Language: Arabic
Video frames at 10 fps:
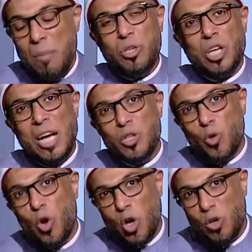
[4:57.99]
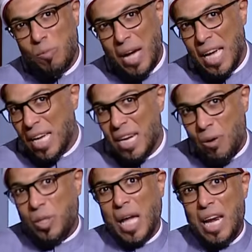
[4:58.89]
مش عايزه يقعد معاه هنا
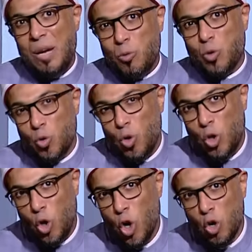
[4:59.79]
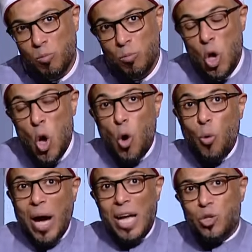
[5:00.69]
ويتعلم أصول الحكم
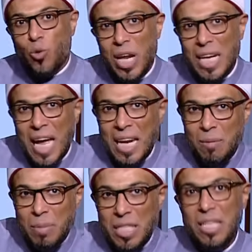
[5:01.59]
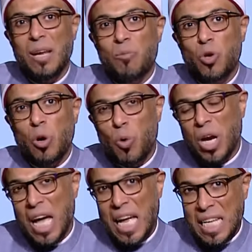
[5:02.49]
هو عايزه يرجع للمدينة
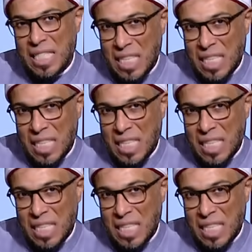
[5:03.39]
المنورة على